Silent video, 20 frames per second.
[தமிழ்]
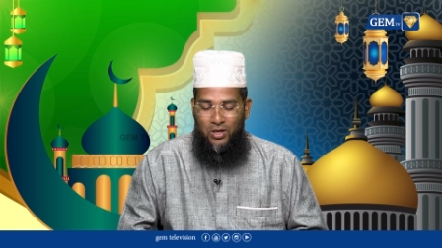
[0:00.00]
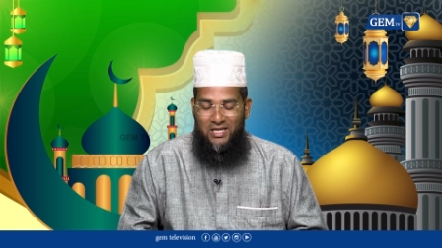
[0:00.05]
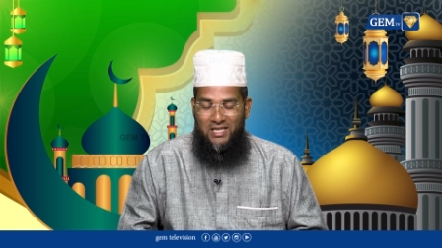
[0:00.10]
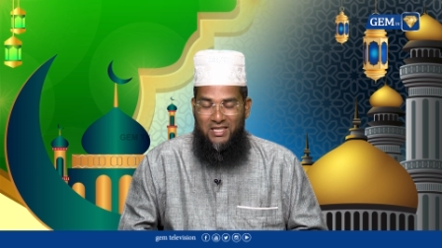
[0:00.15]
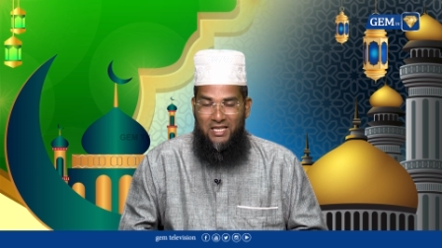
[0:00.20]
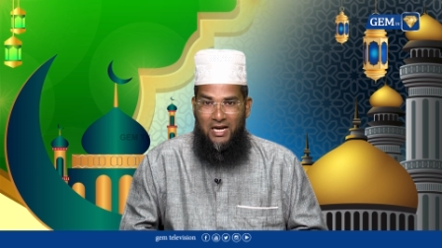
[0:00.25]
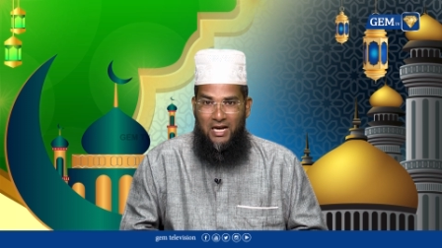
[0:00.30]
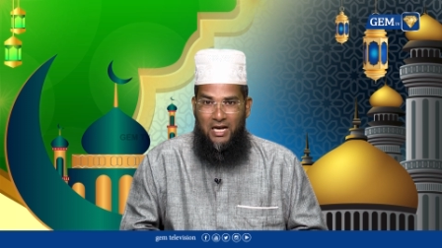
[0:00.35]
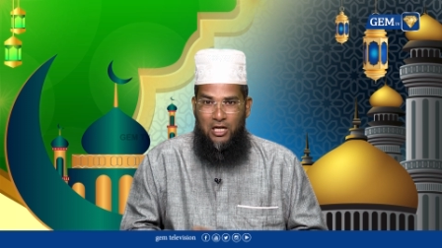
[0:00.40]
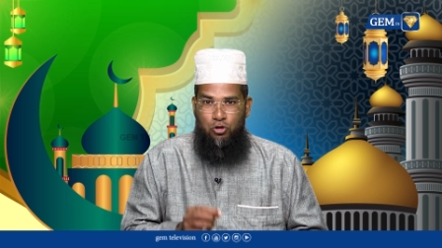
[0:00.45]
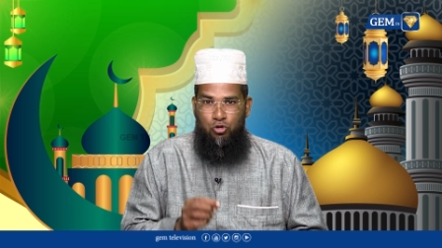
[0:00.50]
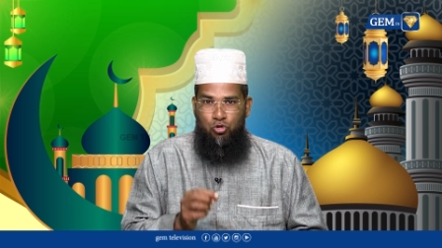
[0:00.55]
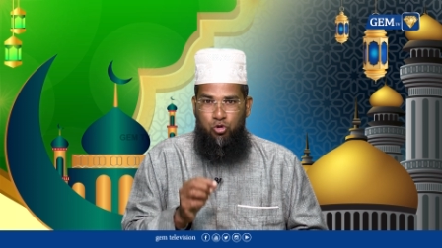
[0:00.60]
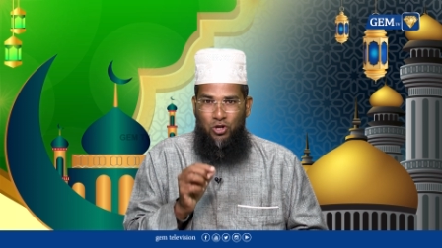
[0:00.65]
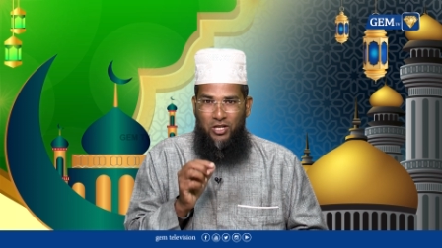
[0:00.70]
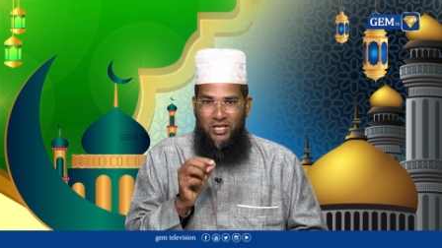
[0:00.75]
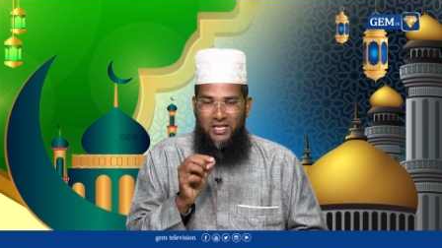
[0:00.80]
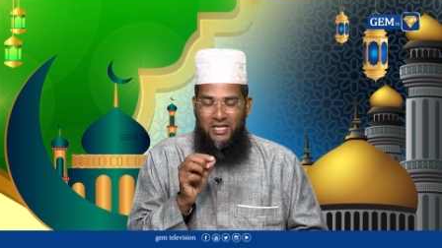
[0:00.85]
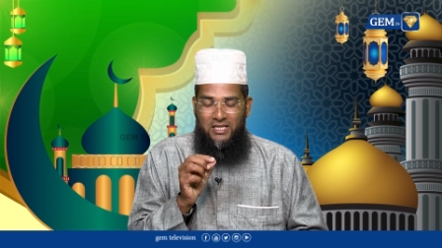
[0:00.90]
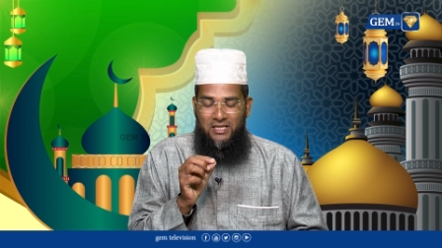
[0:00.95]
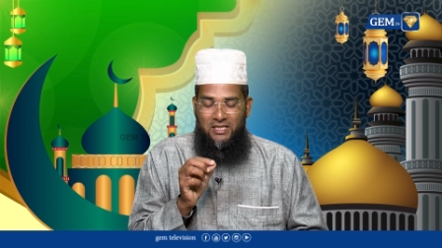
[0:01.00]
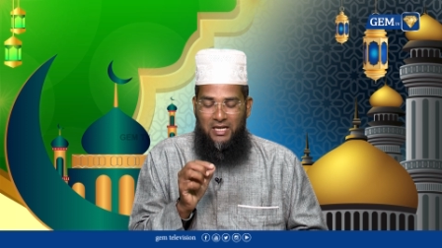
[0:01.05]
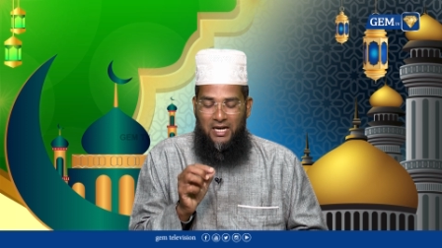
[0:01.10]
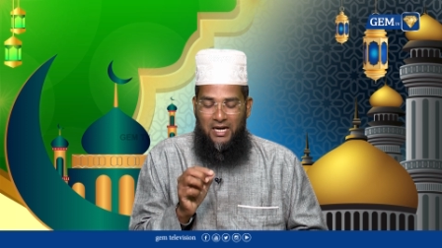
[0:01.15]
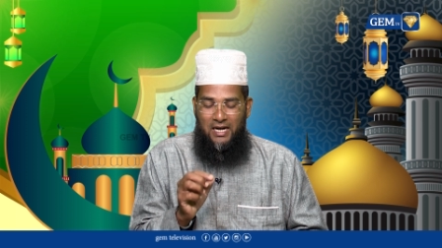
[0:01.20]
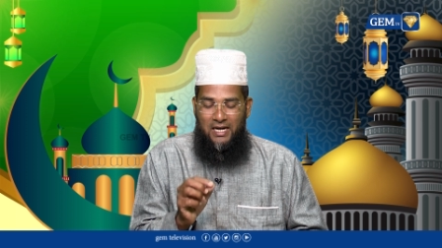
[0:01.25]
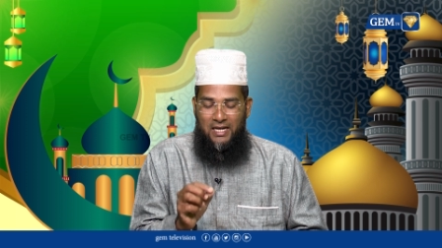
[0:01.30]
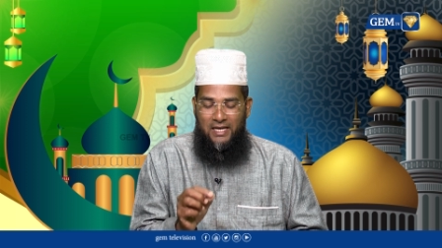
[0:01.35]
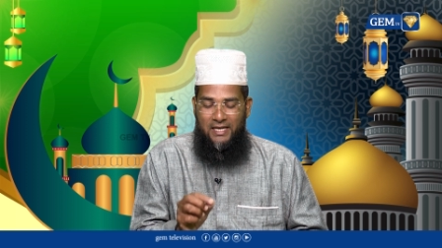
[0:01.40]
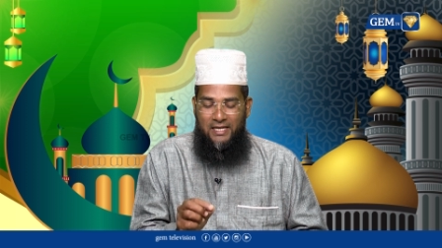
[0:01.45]
இதா துளியத்து
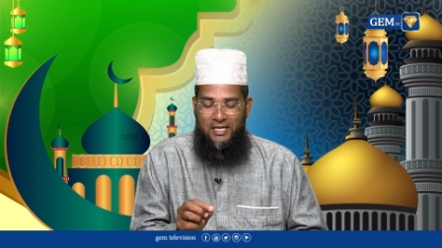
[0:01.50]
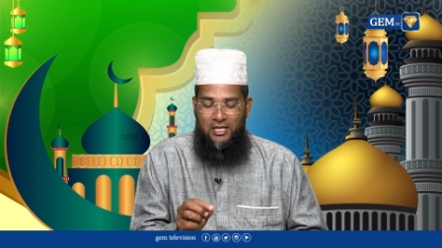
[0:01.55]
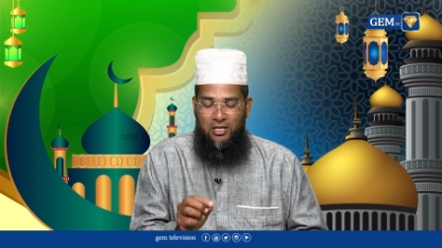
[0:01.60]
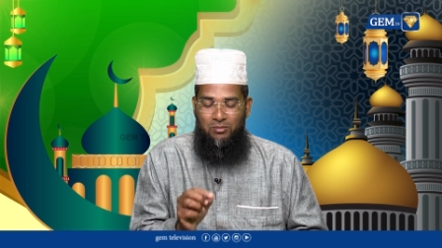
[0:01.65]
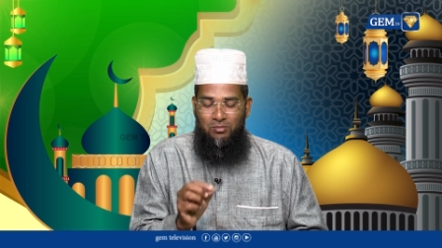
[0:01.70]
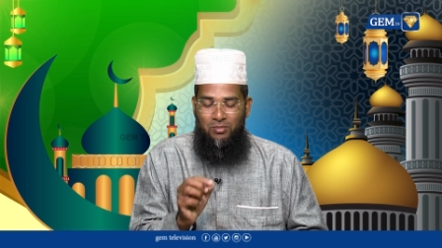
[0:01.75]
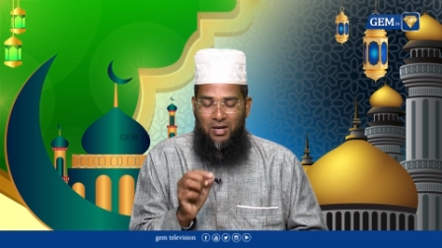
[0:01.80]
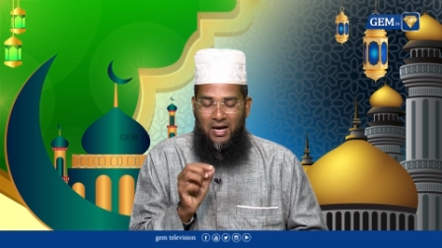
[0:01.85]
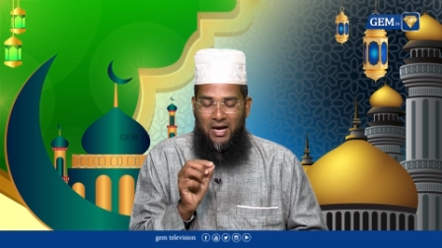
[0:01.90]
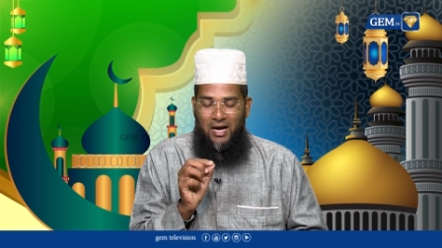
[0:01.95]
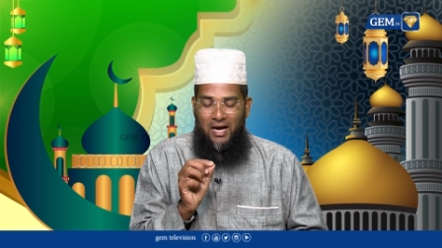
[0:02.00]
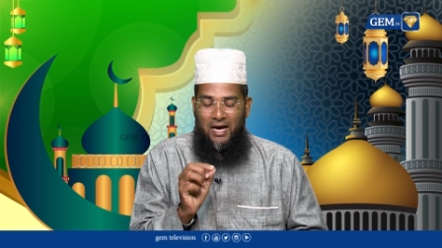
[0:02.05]
அலைஹிம்